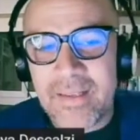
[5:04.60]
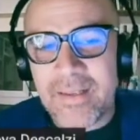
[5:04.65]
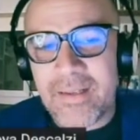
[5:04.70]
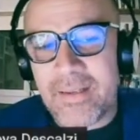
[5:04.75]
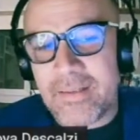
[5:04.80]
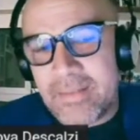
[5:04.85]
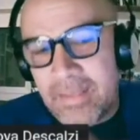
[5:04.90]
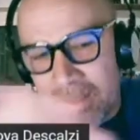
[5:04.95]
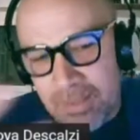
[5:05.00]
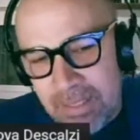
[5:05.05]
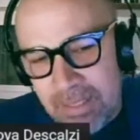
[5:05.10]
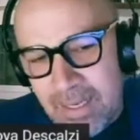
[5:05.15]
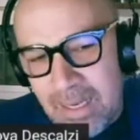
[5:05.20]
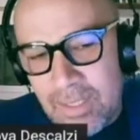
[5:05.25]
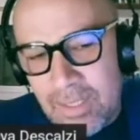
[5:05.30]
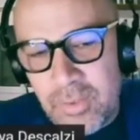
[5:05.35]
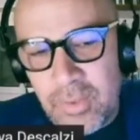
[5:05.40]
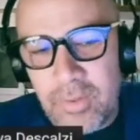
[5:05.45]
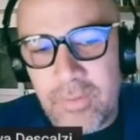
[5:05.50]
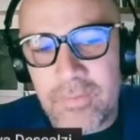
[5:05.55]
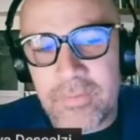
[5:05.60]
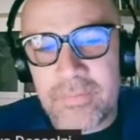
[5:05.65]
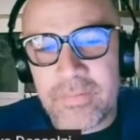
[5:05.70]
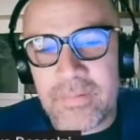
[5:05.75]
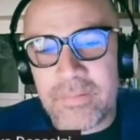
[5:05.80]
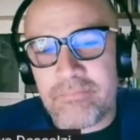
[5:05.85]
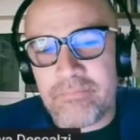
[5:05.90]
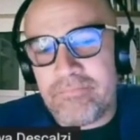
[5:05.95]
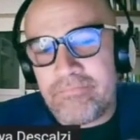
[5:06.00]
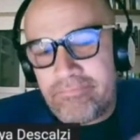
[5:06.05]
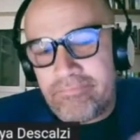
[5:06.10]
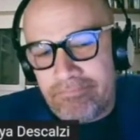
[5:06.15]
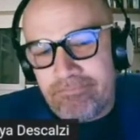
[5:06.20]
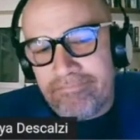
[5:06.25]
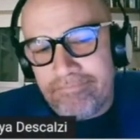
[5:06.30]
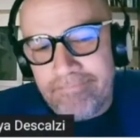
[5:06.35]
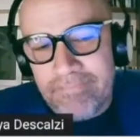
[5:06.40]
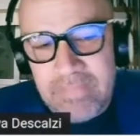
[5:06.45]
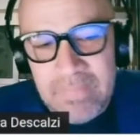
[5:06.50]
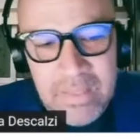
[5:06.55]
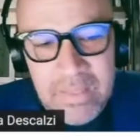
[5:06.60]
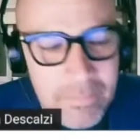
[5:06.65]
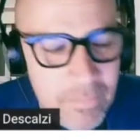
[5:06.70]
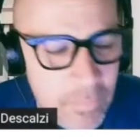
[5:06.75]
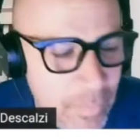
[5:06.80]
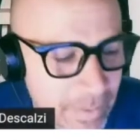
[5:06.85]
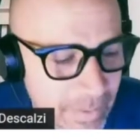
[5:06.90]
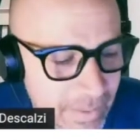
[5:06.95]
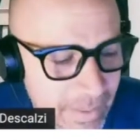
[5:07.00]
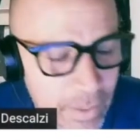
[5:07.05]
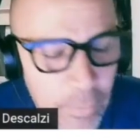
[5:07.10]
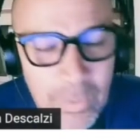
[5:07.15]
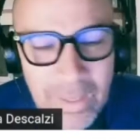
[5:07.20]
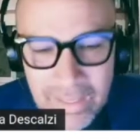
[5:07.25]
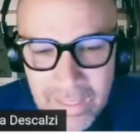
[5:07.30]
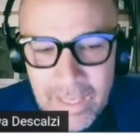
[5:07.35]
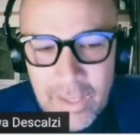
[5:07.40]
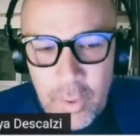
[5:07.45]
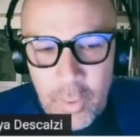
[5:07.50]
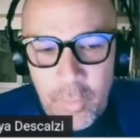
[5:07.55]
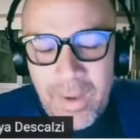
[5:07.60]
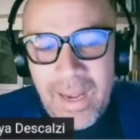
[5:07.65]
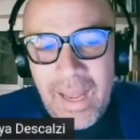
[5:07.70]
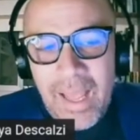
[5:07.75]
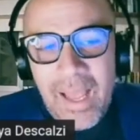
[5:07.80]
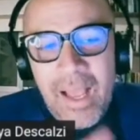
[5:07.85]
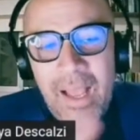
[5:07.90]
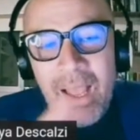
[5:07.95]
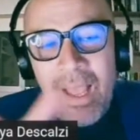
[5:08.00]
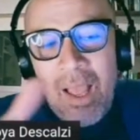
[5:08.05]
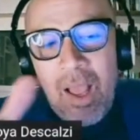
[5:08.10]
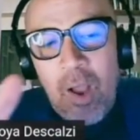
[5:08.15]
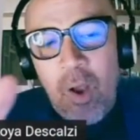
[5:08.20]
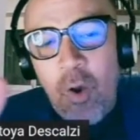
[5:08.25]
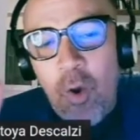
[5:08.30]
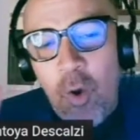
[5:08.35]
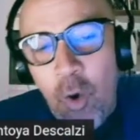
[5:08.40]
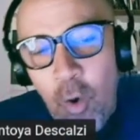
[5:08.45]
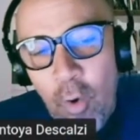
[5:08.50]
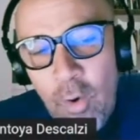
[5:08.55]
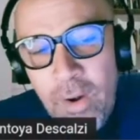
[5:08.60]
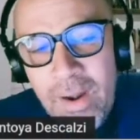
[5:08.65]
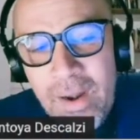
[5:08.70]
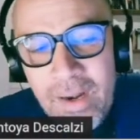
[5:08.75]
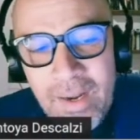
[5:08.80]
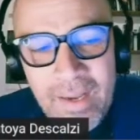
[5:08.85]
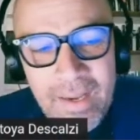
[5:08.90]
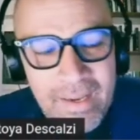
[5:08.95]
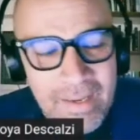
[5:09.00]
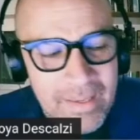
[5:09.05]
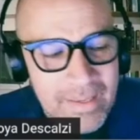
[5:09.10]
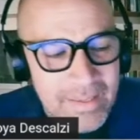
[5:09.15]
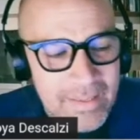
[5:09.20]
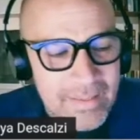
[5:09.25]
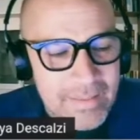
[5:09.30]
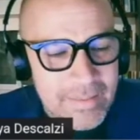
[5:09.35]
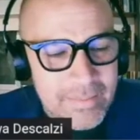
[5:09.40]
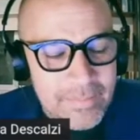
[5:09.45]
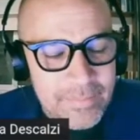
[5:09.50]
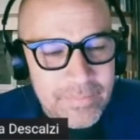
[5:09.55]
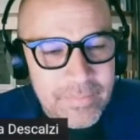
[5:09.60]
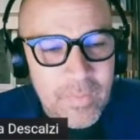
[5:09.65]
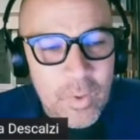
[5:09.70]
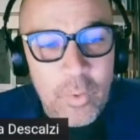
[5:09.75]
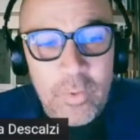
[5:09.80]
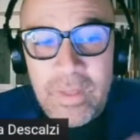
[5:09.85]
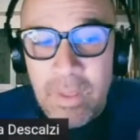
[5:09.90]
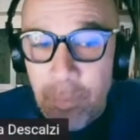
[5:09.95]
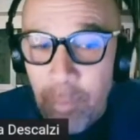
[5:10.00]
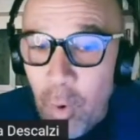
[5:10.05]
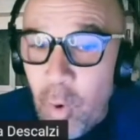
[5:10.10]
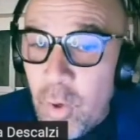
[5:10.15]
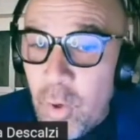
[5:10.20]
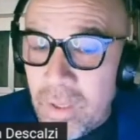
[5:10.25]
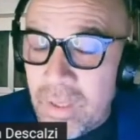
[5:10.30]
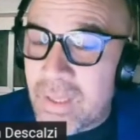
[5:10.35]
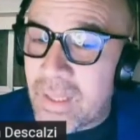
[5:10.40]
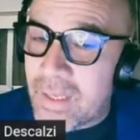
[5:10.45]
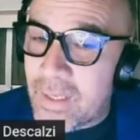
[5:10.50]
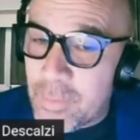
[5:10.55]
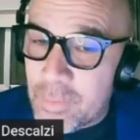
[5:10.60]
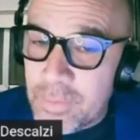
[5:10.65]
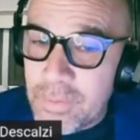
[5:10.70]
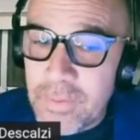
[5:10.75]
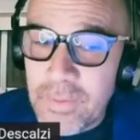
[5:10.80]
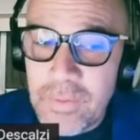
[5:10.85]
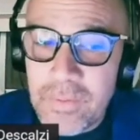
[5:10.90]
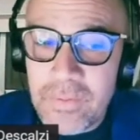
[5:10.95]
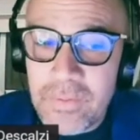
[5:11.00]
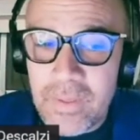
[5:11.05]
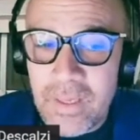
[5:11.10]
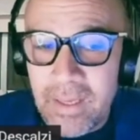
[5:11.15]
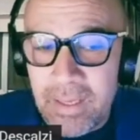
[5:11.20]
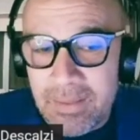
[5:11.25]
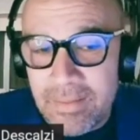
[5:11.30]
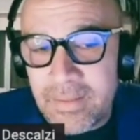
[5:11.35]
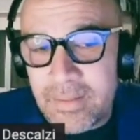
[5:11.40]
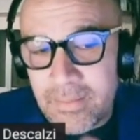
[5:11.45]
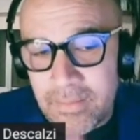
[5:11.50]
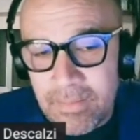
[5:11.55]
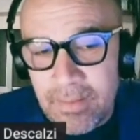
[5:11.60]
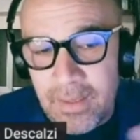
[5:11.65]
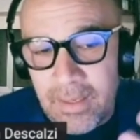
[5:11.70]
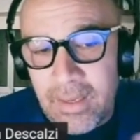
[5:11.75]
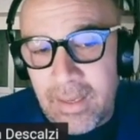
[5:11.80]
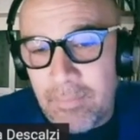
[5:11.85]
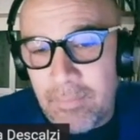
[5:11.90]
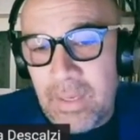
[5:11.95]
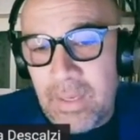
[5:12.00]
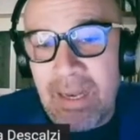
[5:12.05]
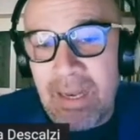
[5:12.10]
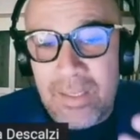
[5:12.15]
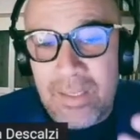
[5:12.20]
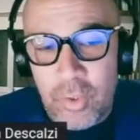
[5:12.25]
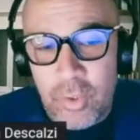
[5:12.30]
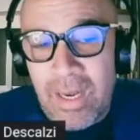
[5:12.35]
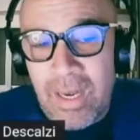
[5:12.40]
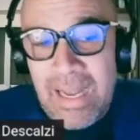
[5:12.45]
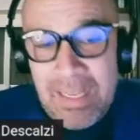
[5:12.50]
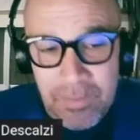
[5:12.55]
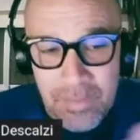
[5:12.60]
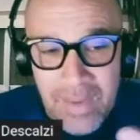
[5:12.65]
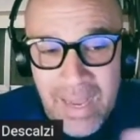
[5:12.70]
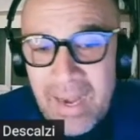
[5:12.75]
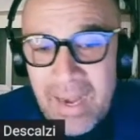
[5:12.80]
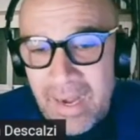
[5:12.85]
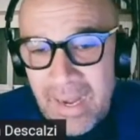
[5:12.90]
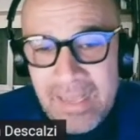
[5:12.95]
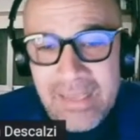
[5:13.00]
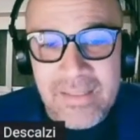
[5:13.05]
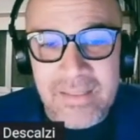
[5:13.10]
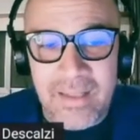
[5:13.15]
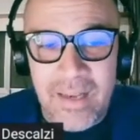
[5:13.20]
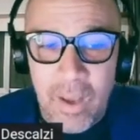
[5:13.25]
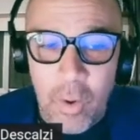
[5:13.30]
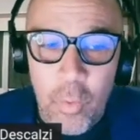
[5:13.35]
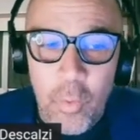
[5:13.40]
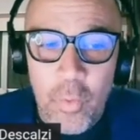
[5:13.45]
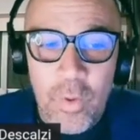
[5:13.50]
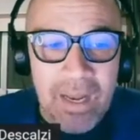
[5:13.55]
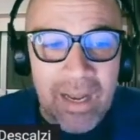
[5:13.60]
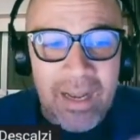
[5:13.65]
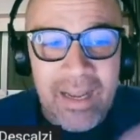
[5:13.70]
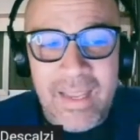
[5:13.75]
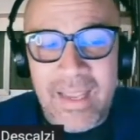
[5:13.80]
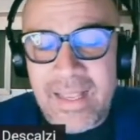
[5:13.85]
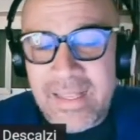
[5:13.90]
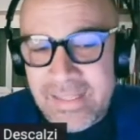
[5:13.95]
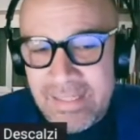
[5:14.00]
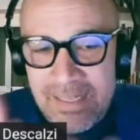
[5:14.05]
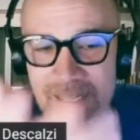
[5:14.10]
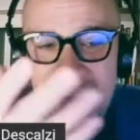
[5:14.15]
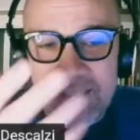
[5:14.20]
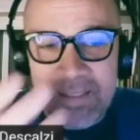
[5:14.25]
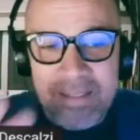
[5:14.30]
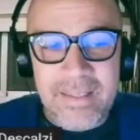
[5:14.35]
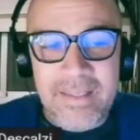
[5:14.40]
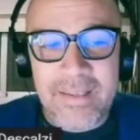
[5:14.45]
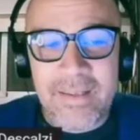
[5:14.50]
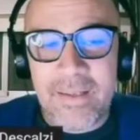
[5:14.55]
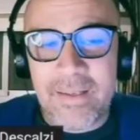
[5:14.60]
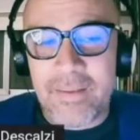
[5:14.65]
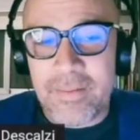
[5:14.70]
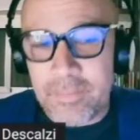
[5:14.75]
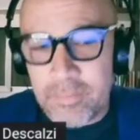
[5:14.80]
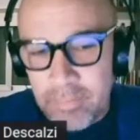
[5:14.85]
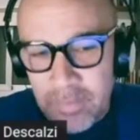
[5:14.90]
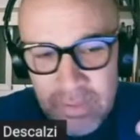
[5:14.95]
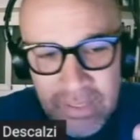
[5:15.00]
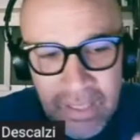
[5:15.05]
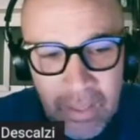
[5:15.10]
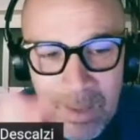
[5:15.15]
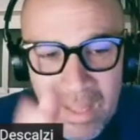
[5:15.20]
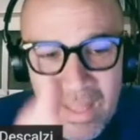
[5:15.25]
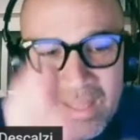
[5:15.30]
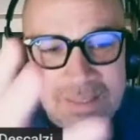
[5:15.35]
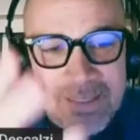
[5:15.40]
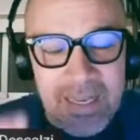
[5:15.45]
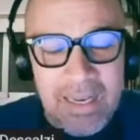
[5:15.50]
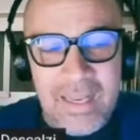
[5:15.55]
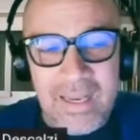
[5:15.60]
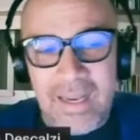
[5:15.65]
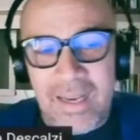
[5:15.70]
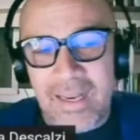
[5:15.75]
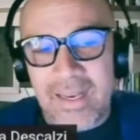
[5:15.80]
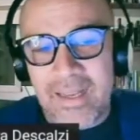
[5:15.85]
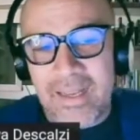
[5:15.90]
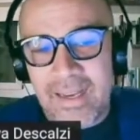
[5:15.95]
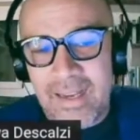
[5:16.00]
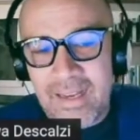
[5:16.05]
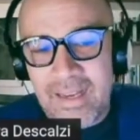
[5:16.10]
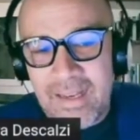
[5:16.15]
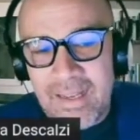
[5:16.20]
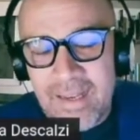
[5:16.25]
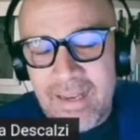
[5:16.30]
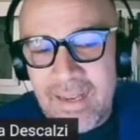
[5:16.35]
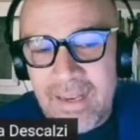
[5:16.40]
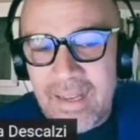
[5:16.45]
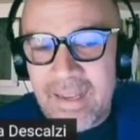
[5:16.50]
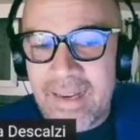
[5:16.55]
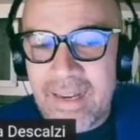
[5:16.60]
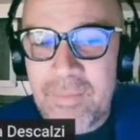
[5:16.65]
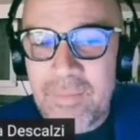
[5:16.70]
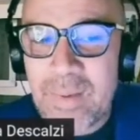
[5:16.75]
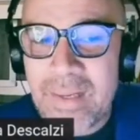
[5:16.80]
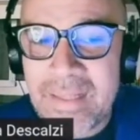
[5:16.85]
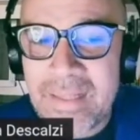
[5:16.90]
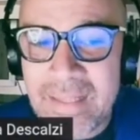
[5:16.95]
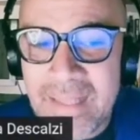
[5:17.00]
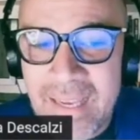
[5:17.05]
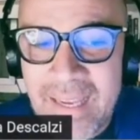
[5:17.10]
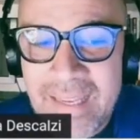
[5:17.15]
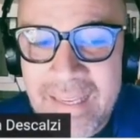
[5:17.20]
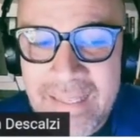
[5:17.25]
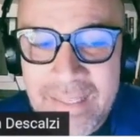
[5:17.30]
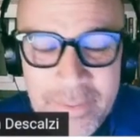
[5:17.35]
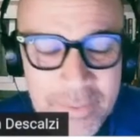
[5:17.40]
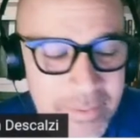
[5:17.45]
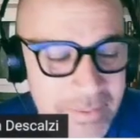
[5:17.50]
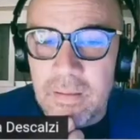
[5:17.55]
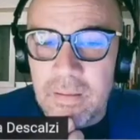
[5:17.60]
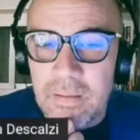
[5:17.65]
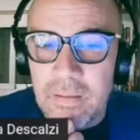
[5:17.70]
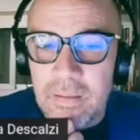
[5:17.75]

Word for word: que en este caso eh, era una telenovela, con, ah, con deporte, ¿no? Que es, la historia de las barras, de la U y la Alianza, eh, llevadas a la, gran pantalla, ¿no?